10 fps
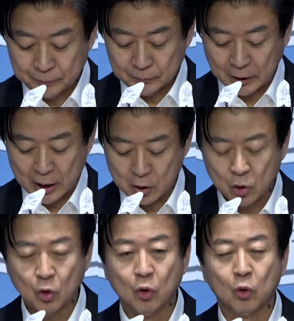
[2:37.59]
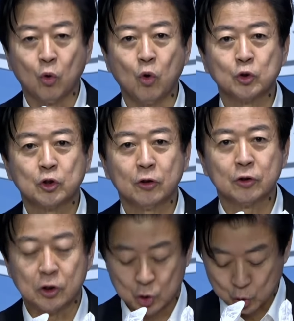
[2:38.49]
당
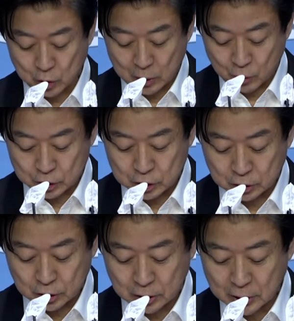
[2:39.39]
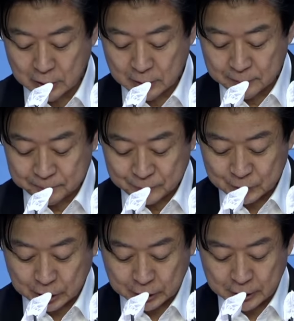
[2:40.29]
공천 기준과 원칙을
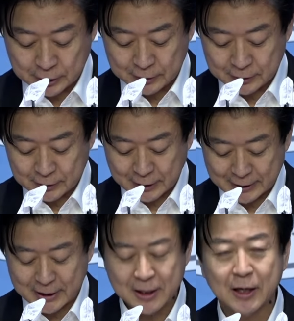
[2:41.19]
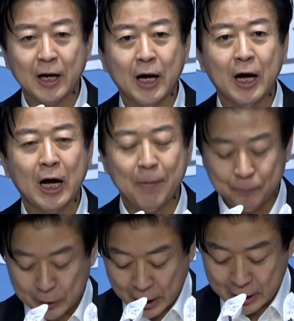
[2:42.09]
지키는 가장
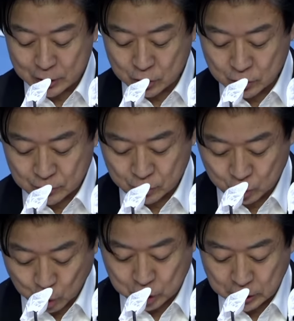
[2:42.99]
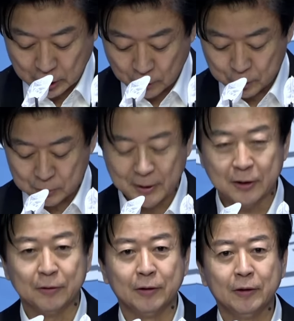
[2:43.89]
합당한 조치라고
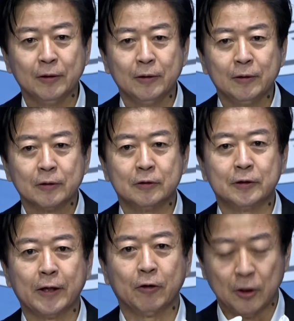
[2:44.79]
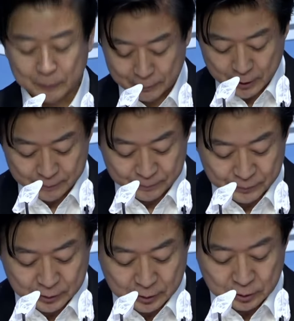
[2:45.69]
보지만은 그게 어렵다면
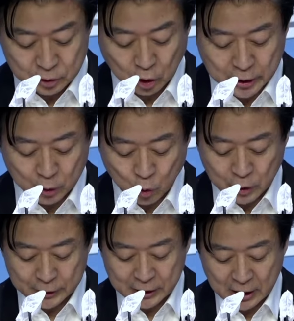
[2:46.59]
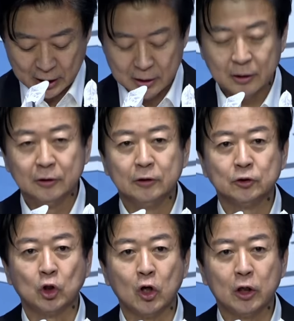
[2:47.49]
전략공간위가
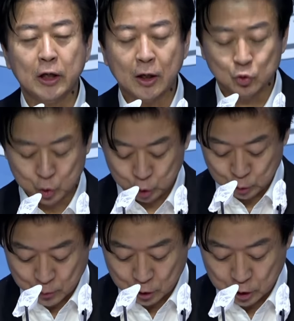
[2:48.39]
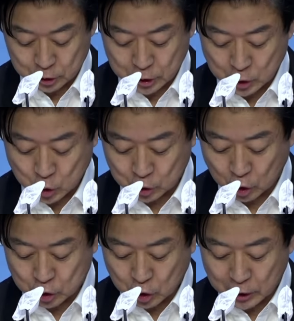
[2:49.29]
전략 후보를 최종
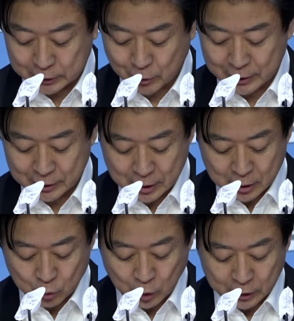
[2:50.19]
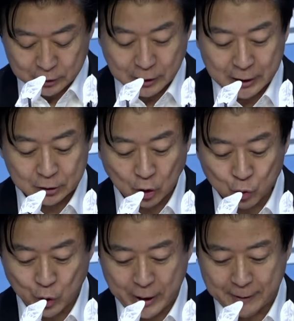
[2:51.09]
결정하기 위한 회의를 할
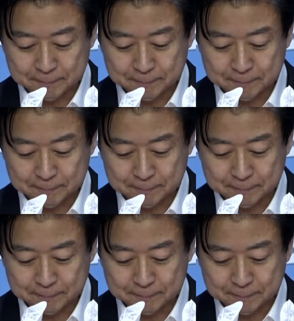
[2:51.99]
경우에